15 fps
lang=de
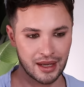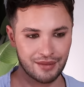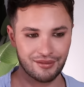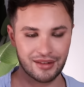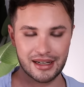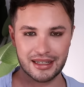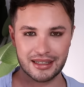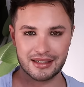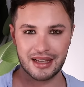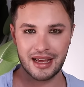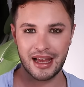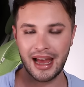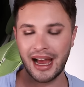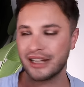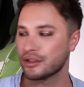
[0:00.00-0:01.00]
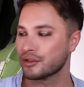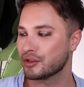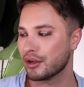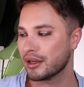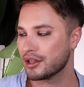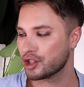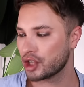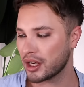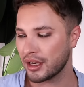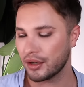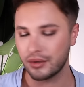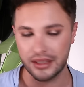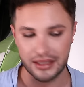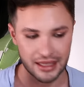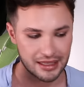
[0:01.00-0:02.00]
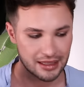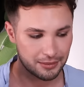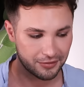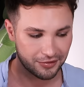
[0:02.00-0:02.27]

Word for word: weil das, also Sol de Janeiro ist halt im